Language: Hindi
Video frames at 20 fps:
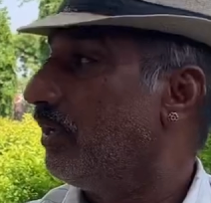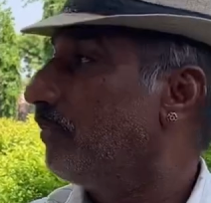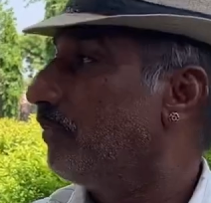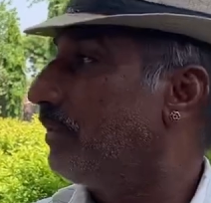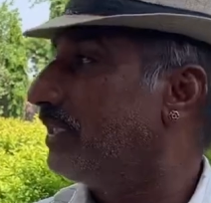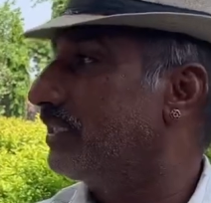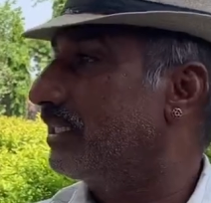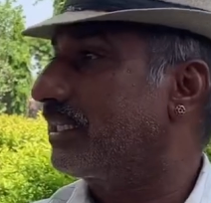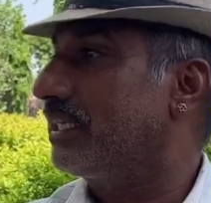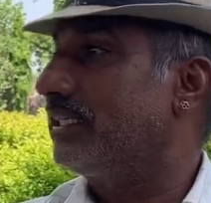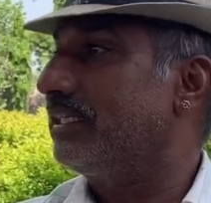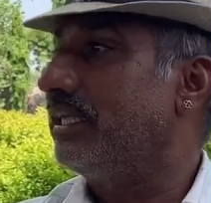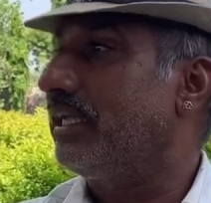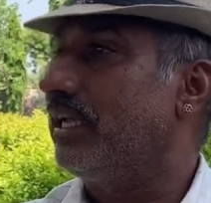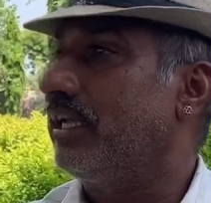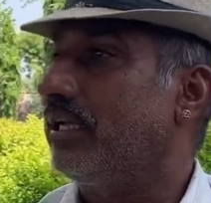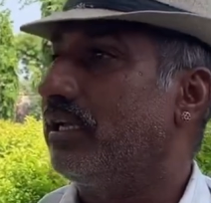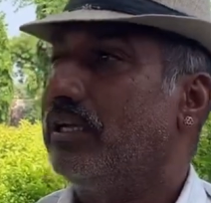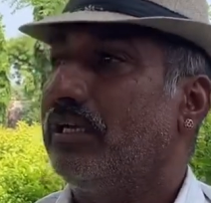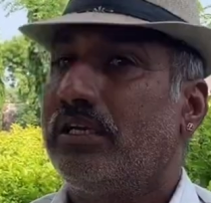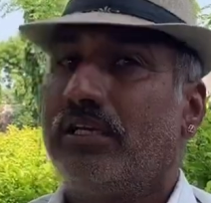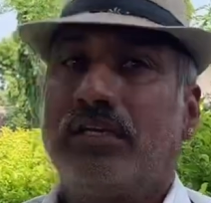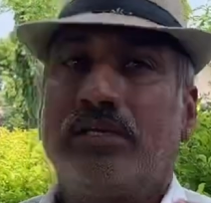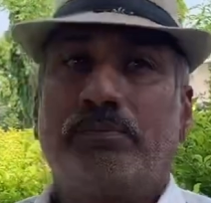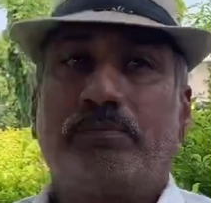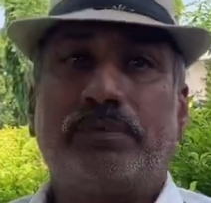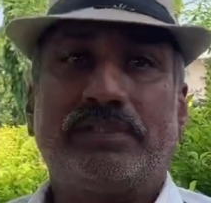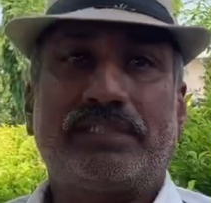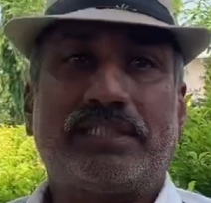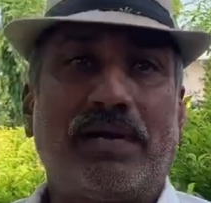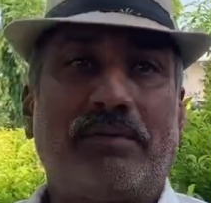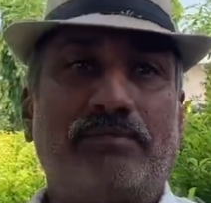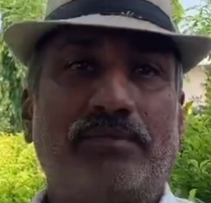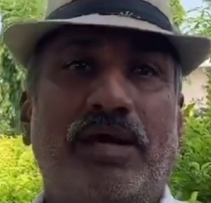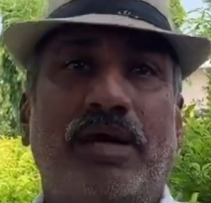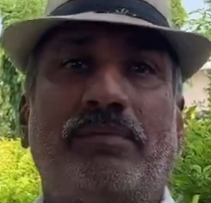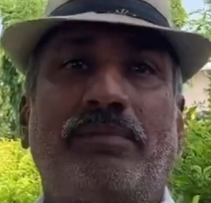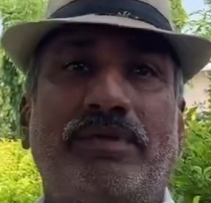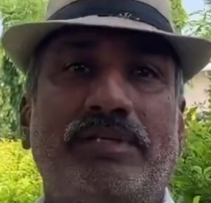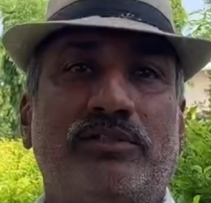है फिर चक्कर ये पेशाब
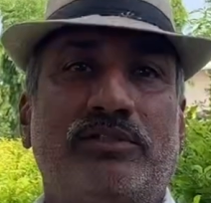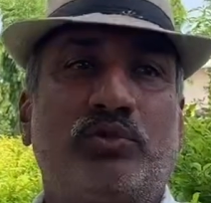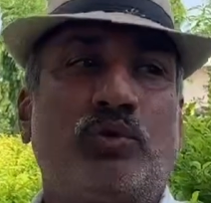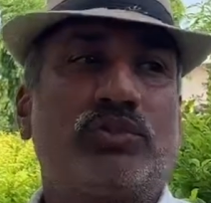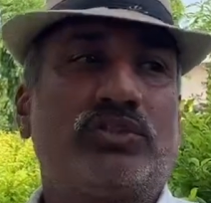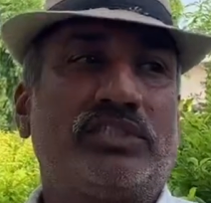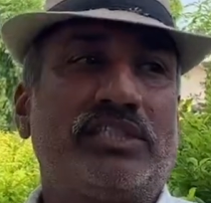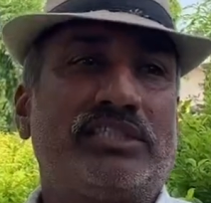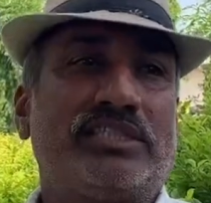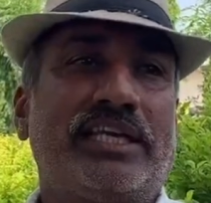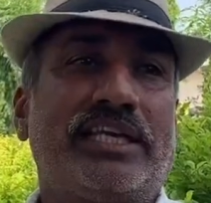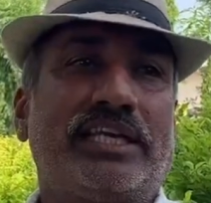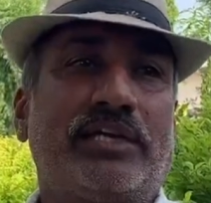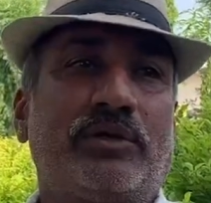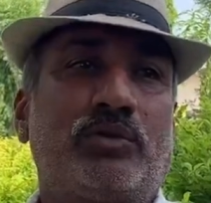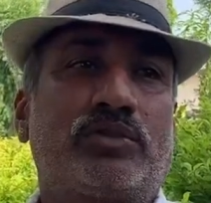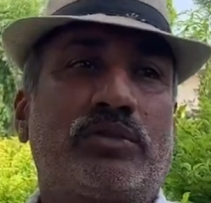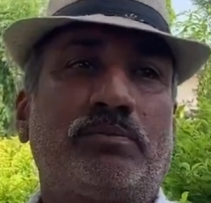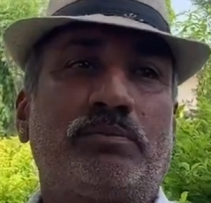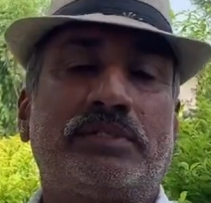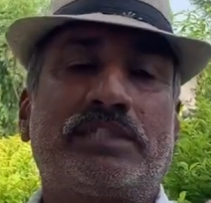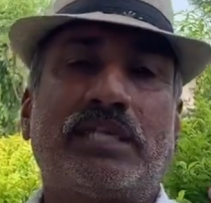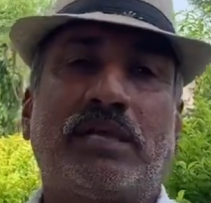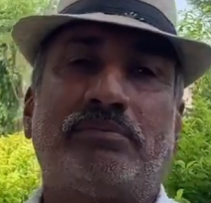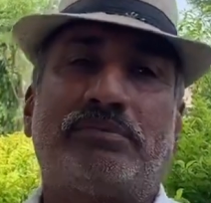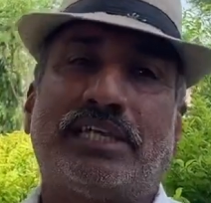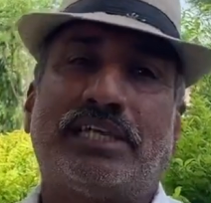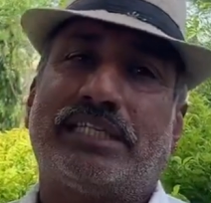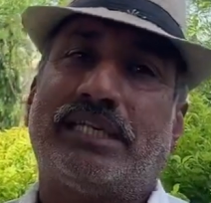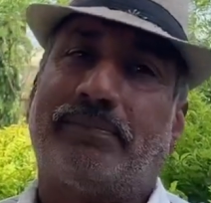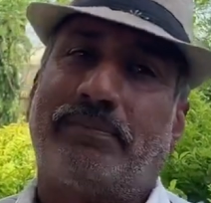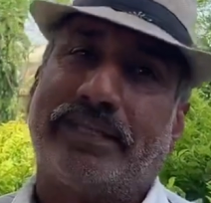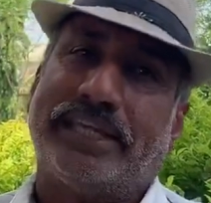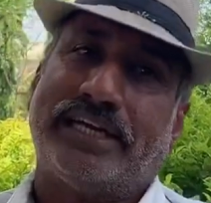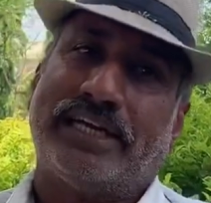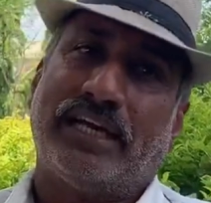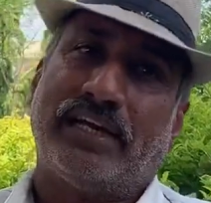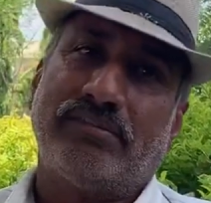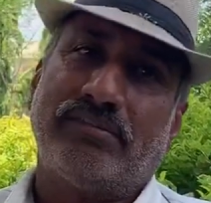अपन जो चीज देंगे उससे पेशाब ज्यादा बनेगा